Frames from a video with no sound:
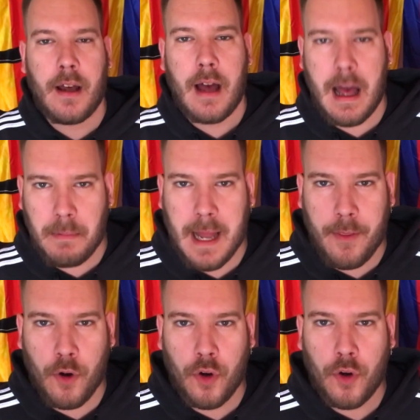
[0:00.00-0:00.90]
ha
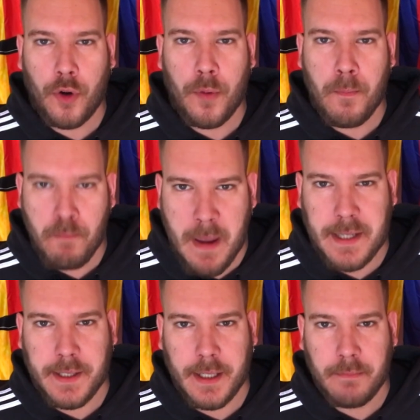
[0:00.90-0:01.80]
hablado
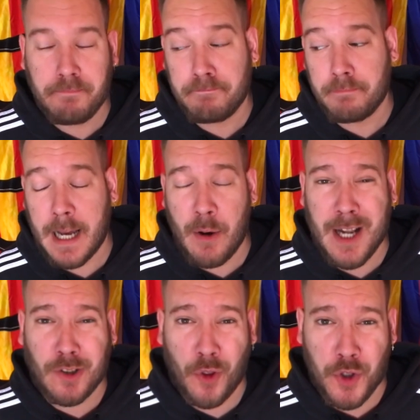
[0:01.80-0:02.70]
Messi.
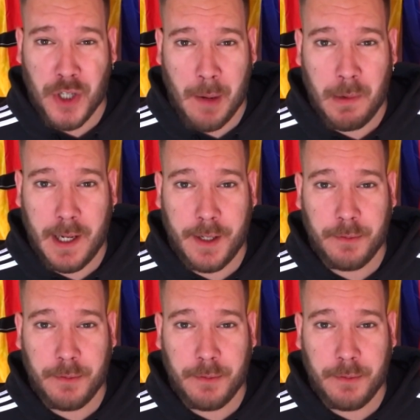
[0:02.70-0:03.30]
Ahora todos hablan.